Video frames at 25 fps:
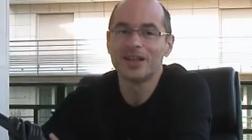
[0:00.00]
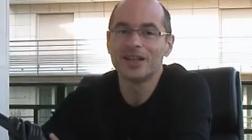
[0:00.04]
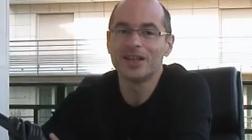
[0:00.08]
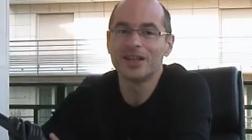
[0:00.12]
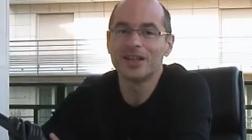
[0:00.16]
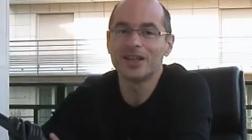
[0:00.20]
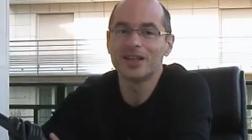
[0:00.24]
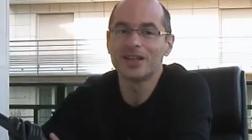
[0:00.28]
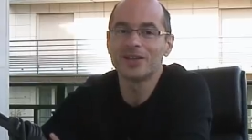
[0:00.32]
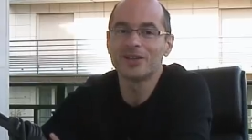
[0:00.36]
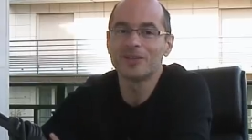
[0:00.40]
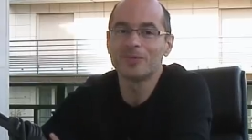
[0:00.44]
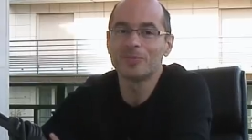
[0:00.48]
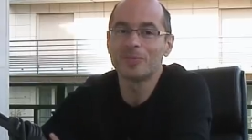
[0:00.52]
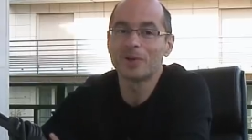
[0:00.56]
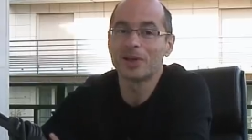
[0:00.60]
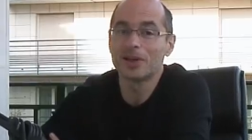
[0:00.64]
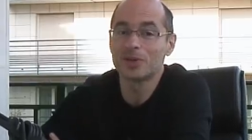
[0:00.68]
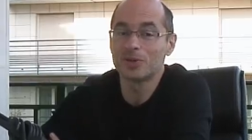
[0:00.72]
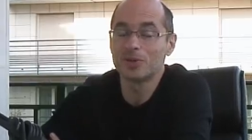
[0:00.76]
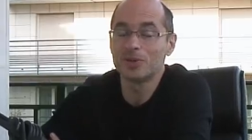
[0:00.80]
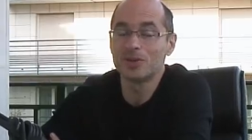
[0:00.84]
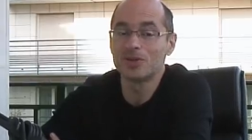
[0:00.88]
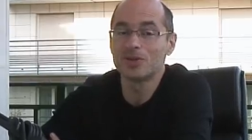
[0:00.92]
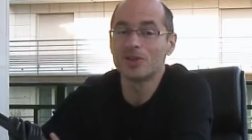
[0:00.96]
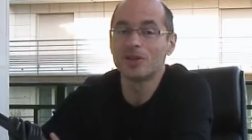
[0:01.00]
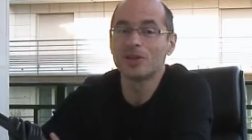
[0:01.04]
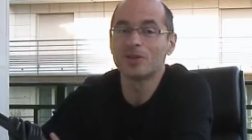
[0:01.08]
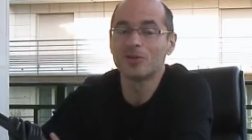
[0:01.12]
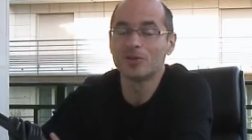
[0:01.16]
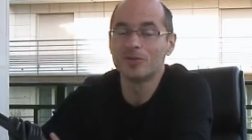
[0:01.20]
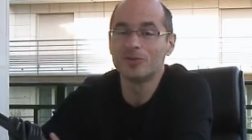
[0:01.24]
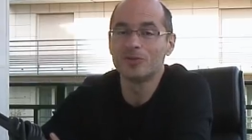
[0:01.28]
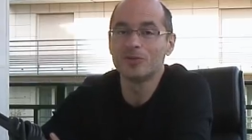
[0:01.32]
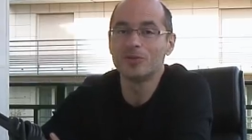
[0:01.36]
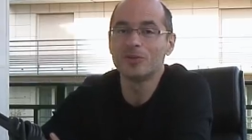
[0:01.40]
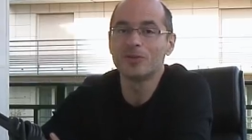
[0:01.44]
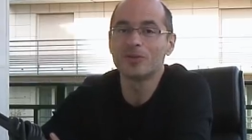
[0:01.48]
Et euh, par la suite, je l'ai
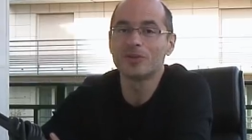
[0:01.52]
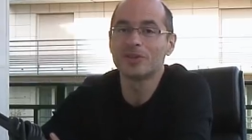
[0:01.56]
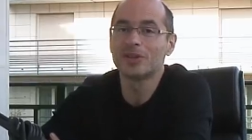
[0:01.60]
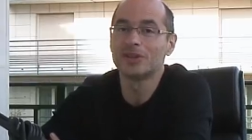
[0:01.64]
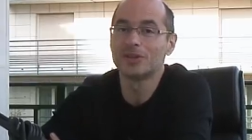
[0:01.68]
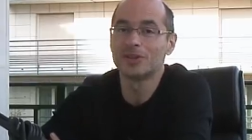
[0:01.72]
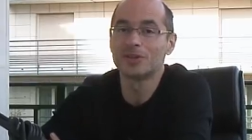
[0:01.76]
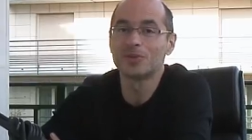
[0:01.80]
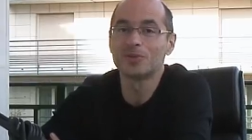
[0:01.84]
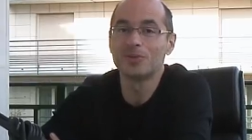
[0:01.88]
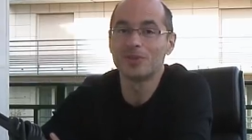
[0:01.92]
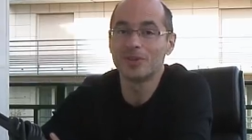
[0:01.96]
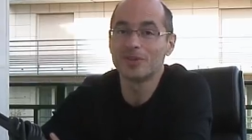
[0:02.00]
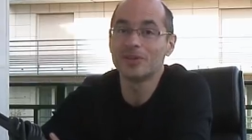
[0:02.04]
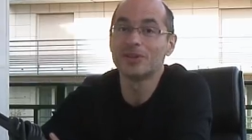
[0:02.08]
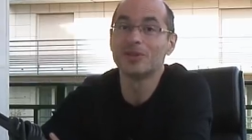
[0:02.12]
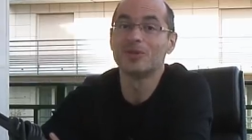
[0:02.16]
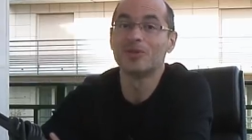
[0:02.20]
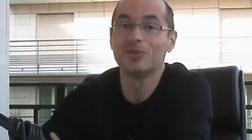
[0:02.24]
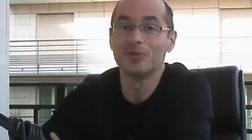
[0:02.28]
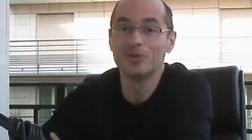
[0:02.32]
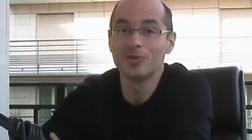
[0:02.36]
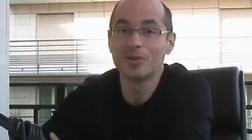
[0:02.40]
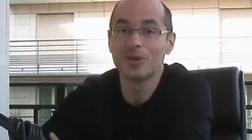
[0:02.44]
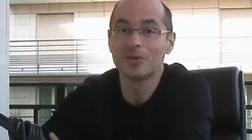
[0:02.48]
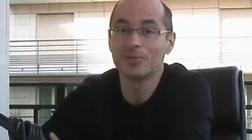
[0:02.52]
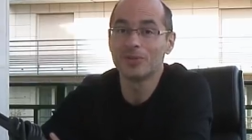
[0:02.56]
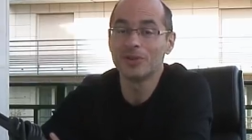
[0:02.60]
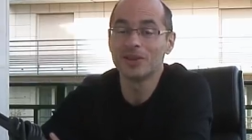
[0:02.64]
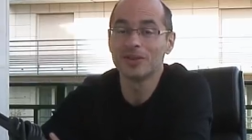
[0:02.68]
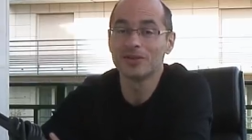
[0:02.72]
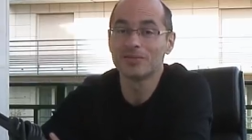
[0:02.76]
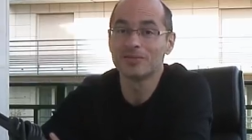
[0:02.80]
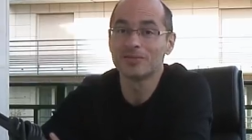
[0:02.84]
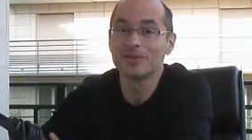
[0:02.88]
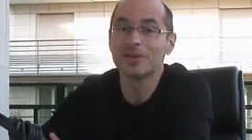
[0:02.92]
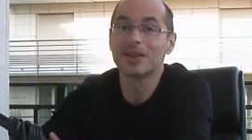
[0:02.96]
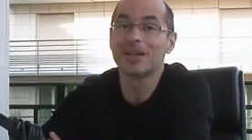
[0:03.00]
revu, on a discuté, on est devenus
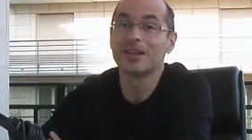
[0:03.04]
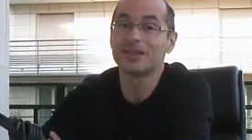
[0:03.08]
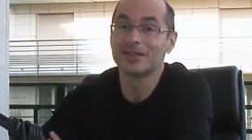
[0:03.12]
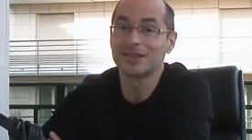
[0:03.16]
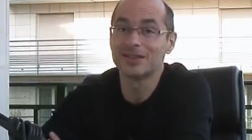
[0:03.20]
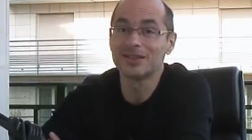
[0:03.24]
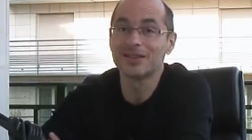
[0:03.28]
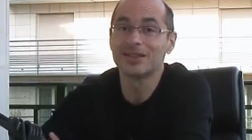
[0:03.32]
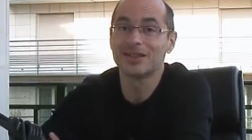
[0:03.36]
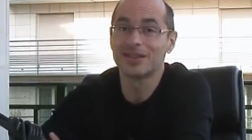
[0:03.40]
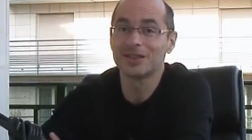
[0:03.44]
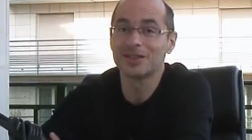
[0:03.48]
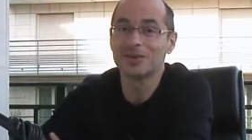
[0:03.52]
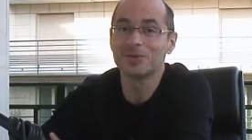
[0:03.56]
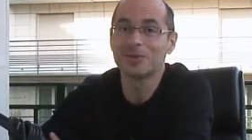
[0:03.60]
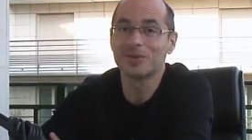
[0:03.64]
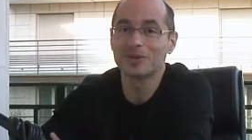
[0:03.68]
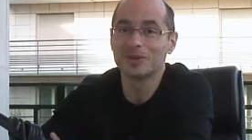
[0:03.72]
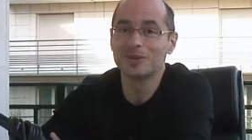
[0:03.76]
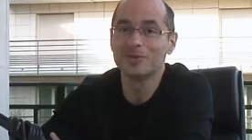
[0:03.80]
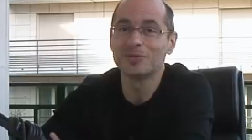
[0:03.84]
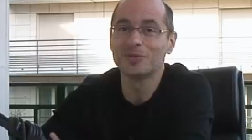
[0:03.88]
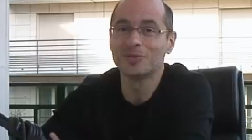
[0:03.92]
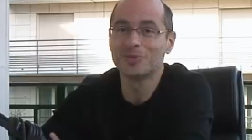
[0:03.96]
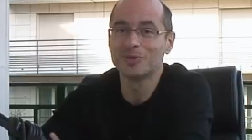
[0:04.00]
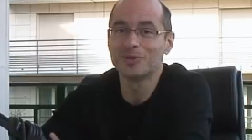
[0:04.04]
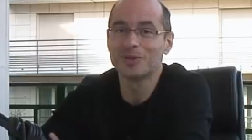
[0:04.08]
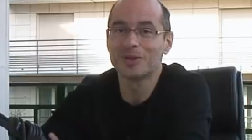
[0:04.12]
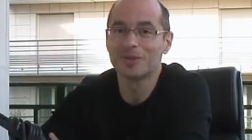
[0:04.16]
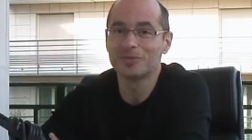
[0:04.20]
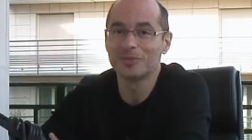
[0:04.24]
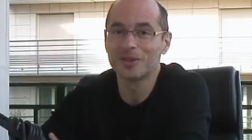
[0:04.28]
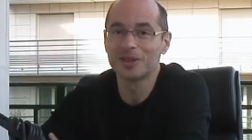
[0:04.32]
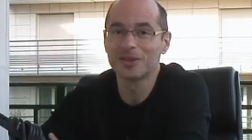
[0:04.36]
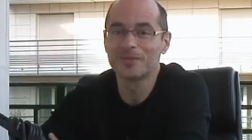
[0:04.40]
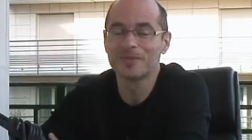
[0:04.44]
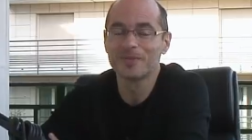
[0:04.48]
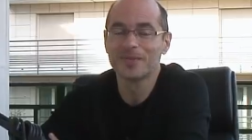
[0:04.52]
amis. Grâce à cette histoire, on est devenus
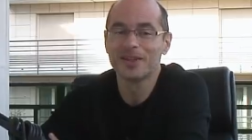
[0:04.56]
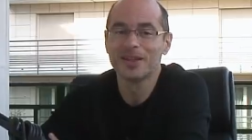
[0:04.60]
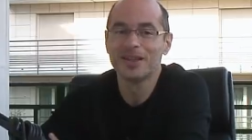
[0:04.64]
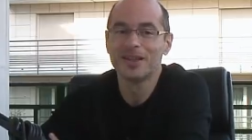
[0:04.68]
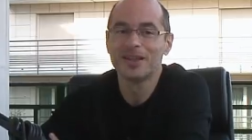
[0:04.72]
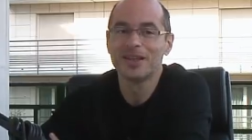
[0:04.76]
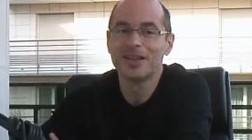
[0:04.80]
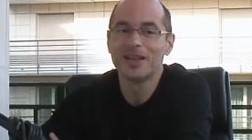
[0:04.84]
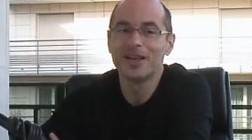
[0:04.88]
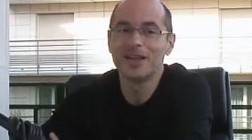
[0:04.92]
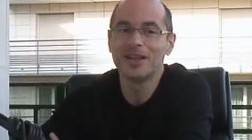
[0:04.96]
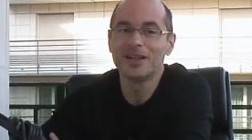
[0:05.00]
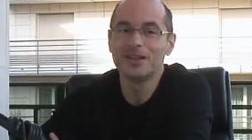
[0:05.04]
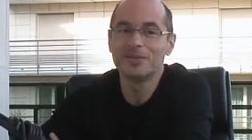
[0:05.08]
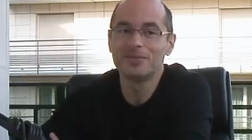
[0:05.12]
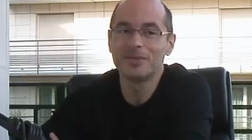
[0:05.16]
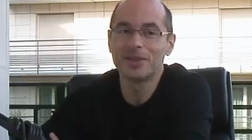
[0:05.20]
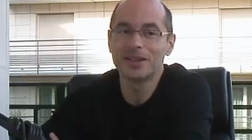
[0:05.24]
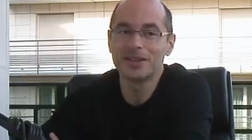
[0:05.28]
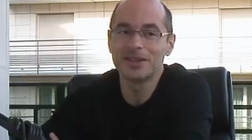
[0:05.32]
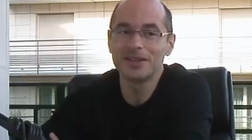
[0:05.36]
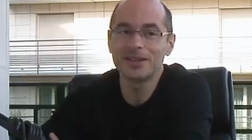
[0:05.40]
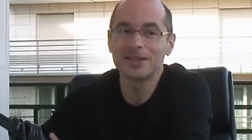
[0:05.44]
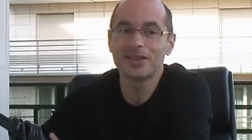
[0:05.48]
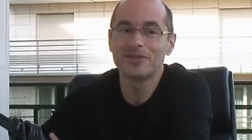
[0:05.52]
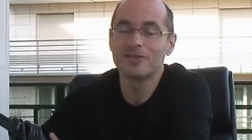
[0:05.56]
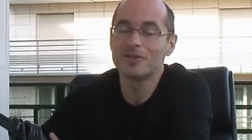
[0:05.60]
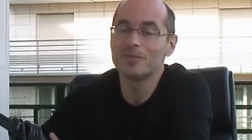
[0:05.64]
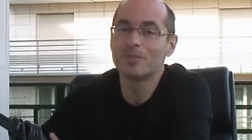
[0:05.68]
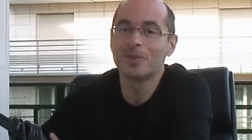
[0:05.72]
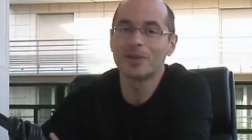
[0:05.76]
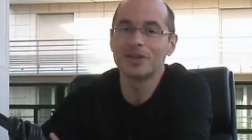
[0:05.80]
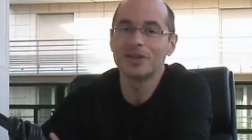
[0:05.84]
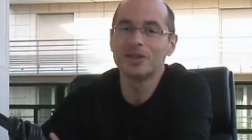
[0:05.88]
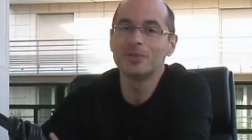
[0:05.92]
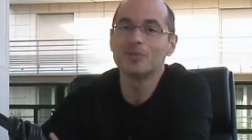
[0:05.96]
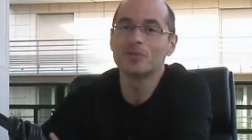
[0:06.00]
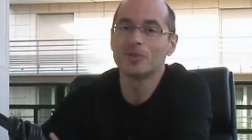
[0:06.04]
amis. Et il m'a dit, ça fait
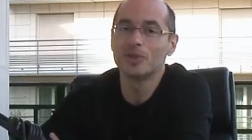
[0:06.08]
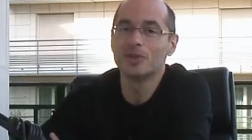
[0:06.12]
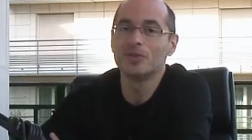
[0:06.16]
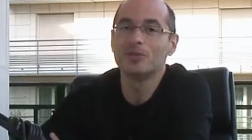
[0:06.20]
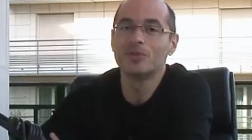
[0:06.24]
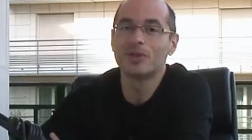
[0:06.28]
partie de mon